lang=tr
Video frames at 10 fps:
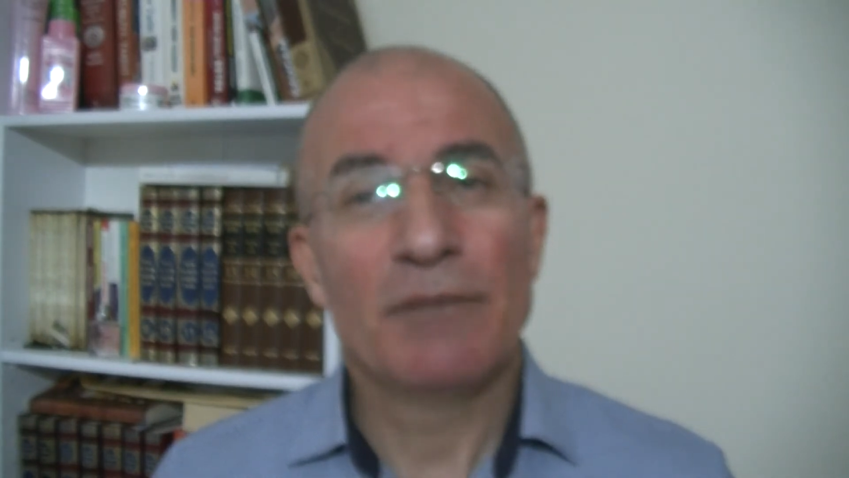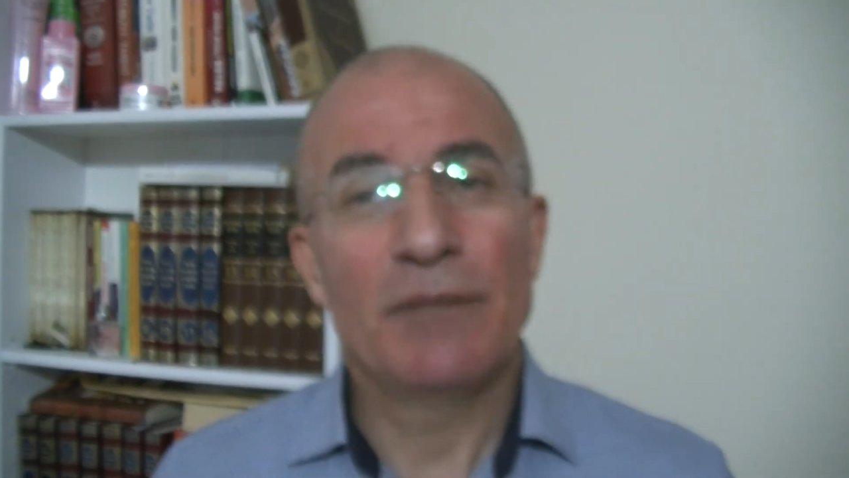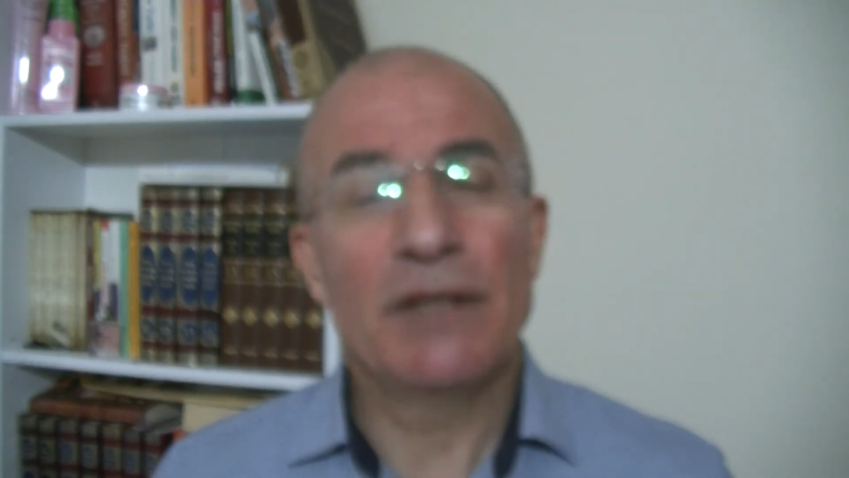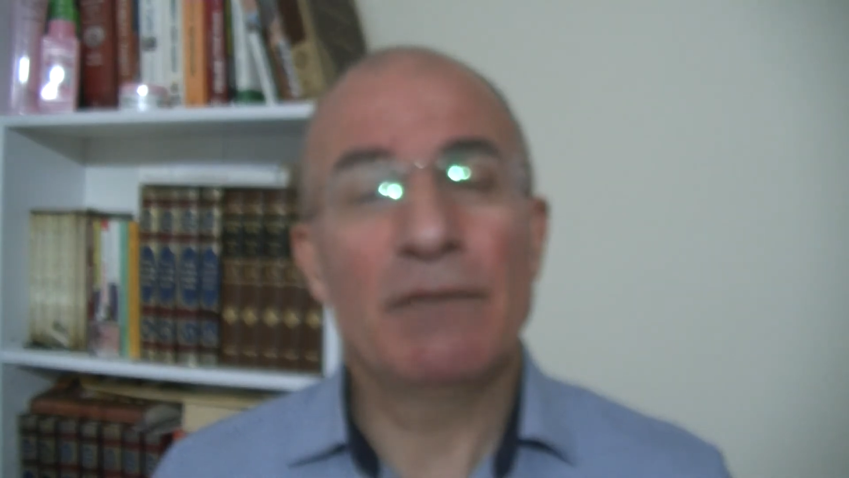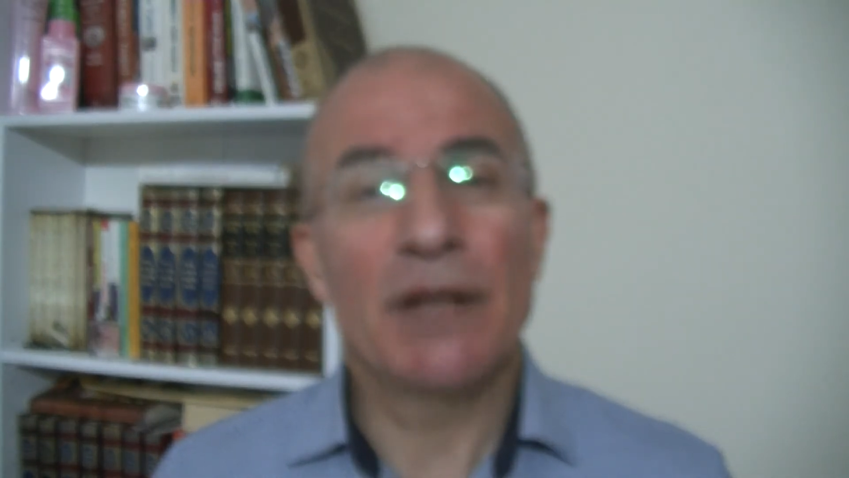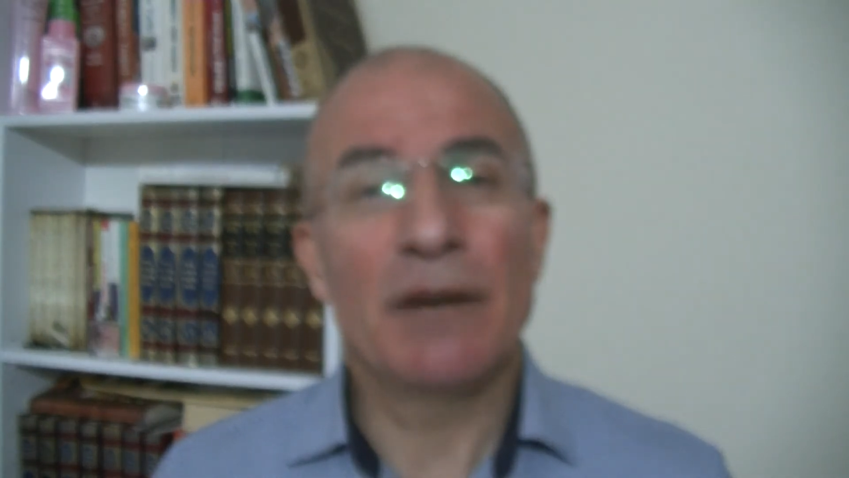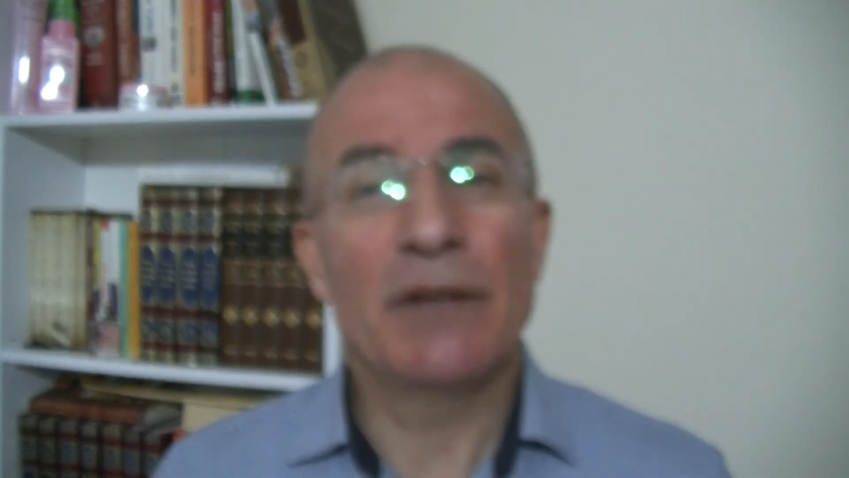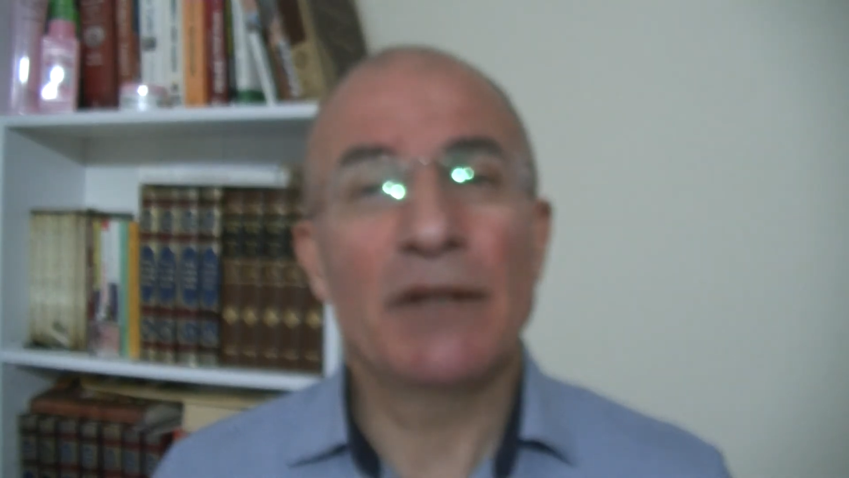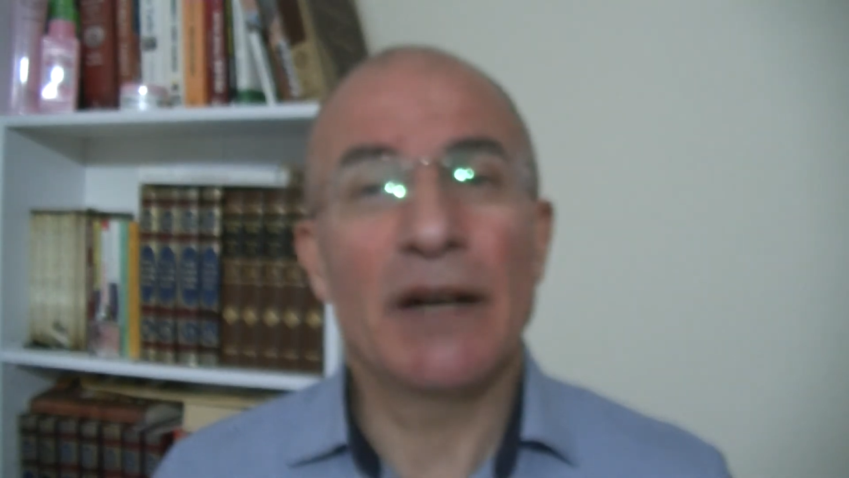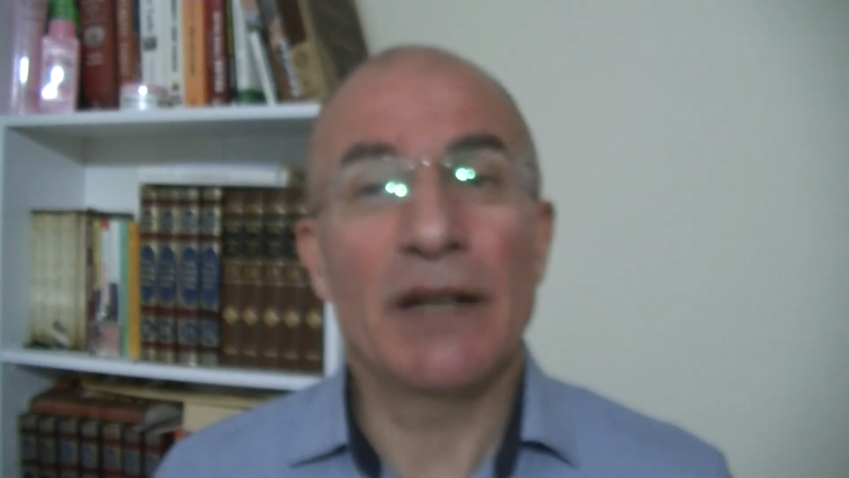bizimle
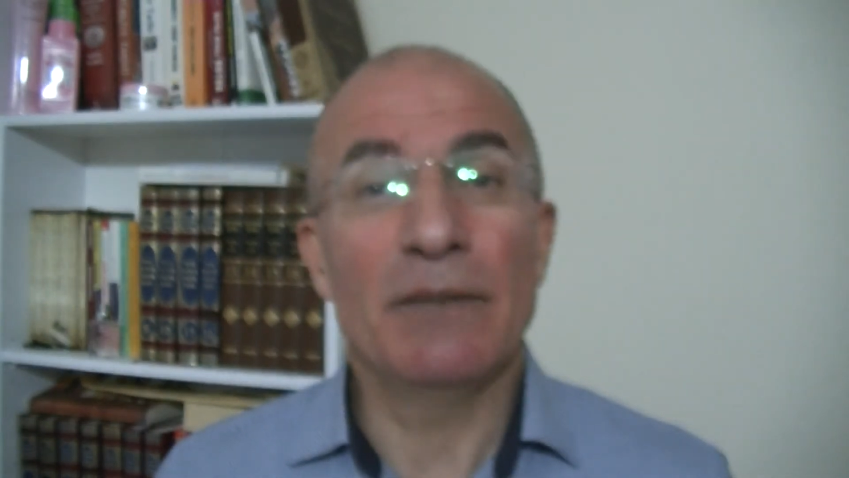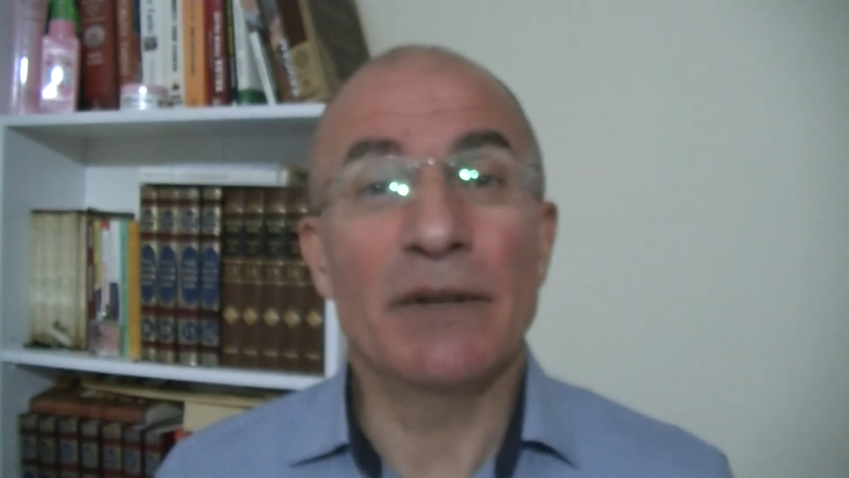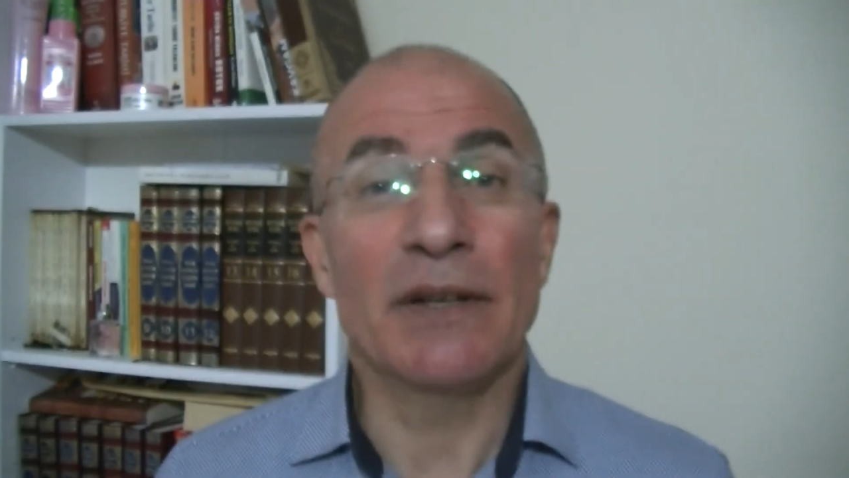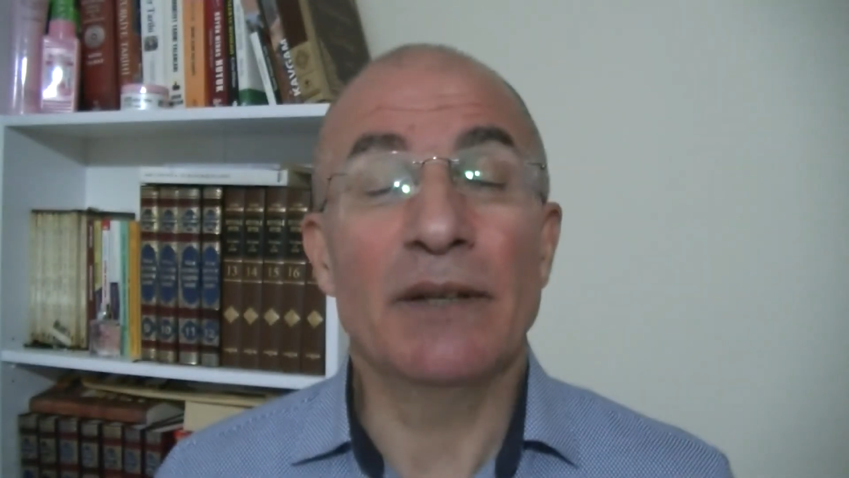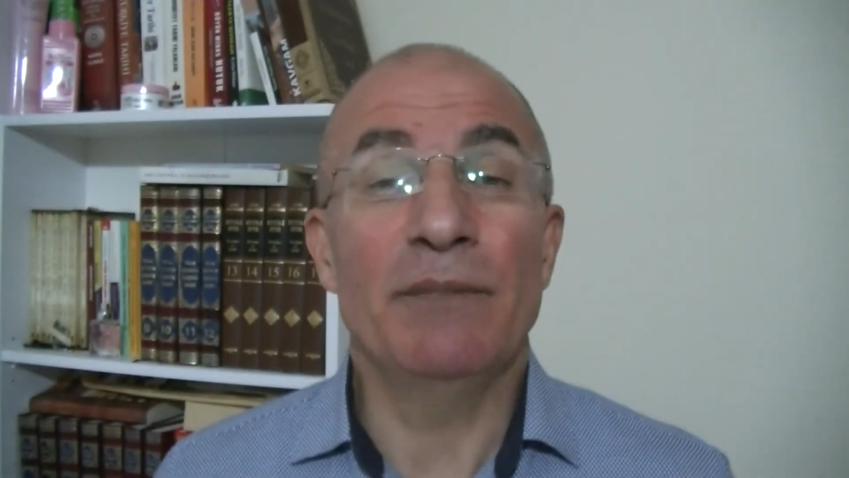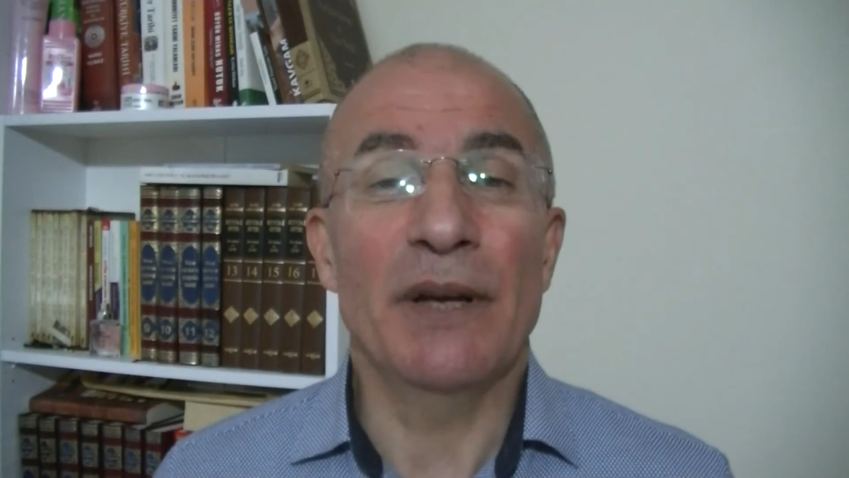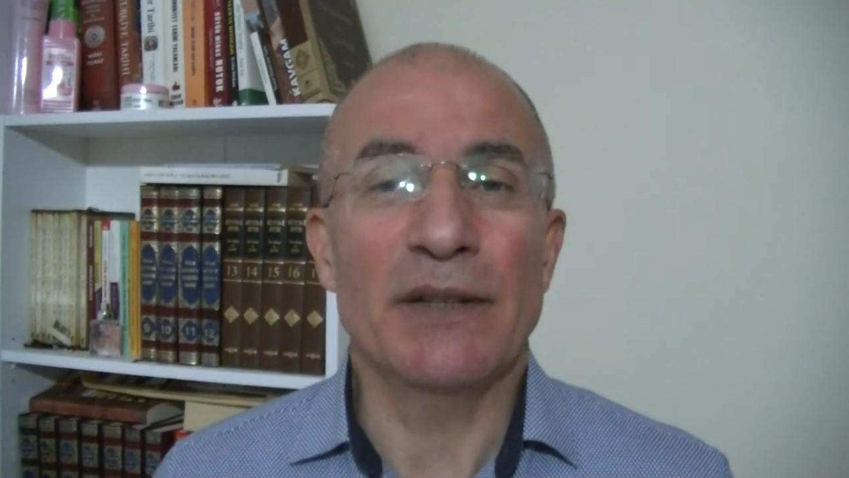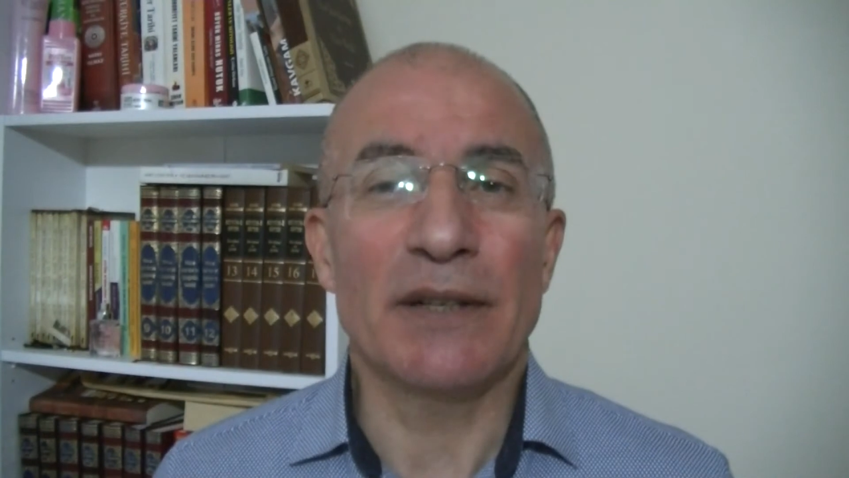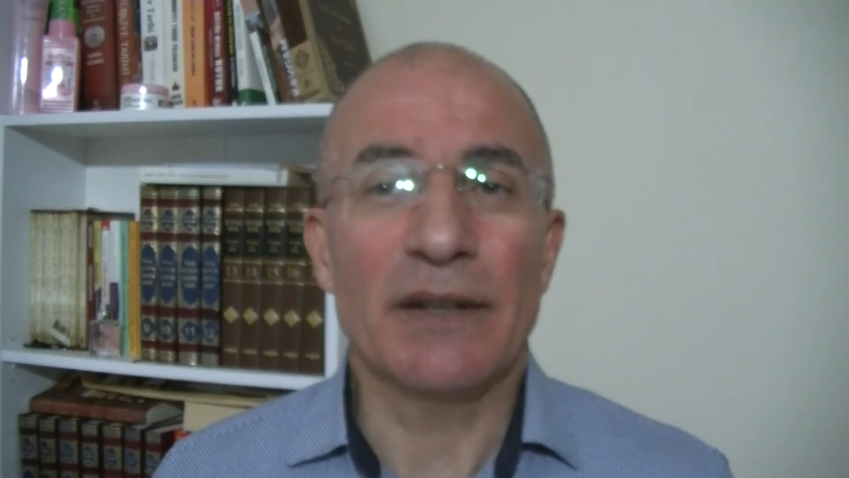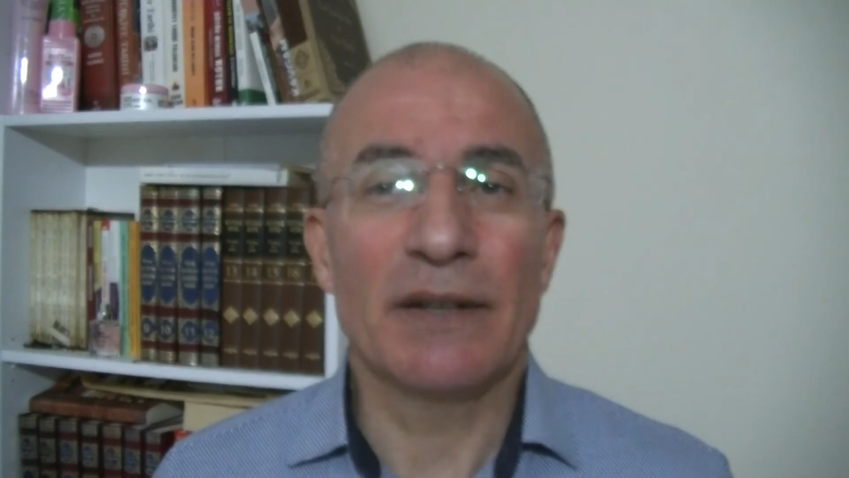ebedi aleme
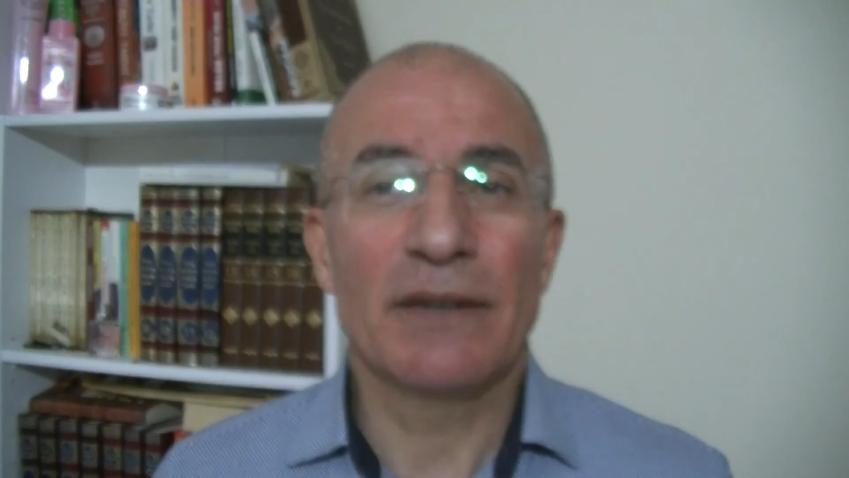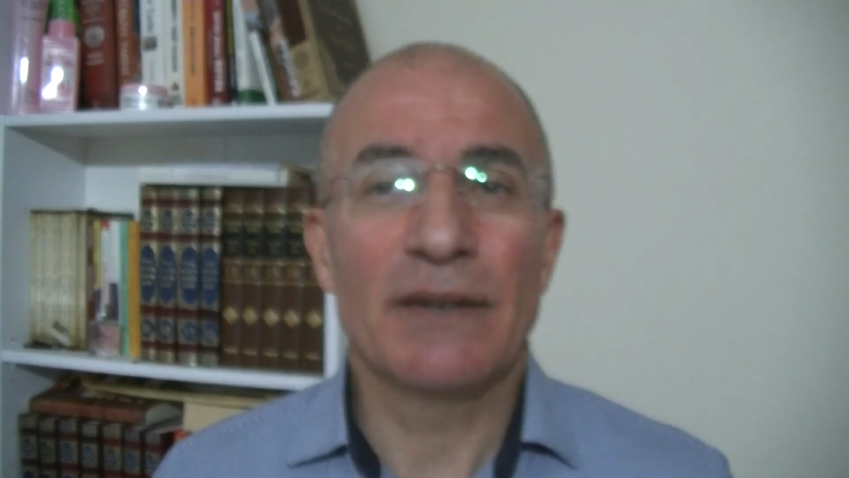gitmeyecek.